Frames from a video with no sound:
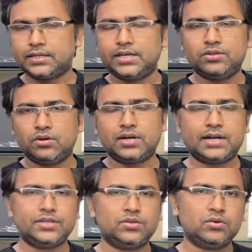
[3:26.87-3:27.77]
কী ধরনের
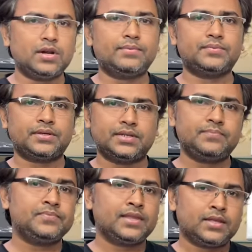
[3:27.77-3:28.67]
কাজের জন্য ল্যাপটপ চাচ্ছেন
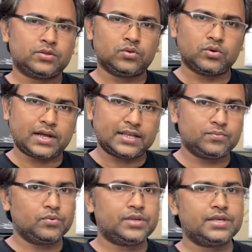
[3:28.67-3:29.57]
তো কাজ
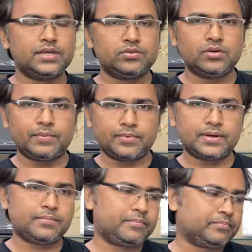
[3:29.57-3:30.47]
বুঝেই কিন্তু
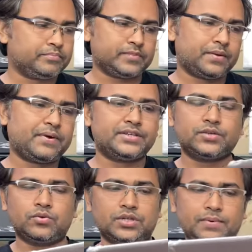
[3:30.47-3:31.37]
ল্যাপটপটা পারচেস
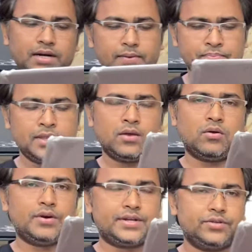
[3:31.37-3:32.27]
করতে পারেন
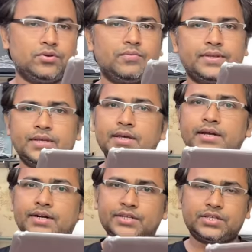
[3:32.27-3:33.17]
অনেক রিজনেবল প্রাইজে
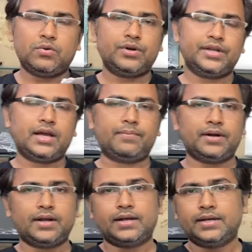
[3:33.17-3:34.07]
ডিসকাউন্টে
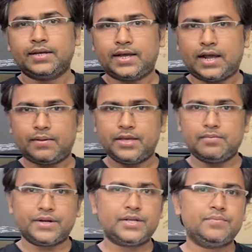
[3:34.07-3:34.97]
আপনারা এই
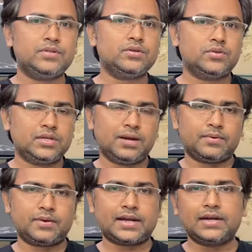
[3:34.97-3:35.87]
মাসের ভিতরে যদি
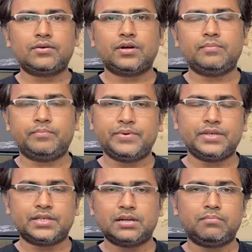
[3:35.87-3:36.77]
ল্যাপটপটা কালেক্ট করেন পেয়ে
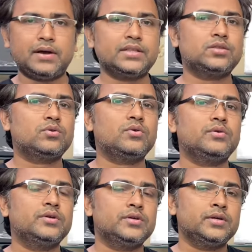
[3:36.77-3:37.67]
যাচ্ছেন মাত্র
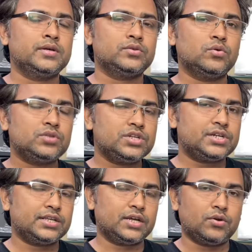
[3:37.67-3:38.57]
চৌত্রিশ
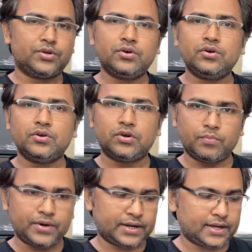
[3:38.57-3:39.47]
হাজার নশো
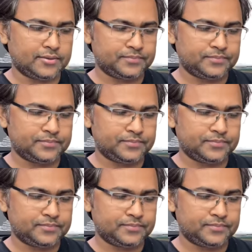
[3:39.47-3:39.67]
নব্বই টাকায়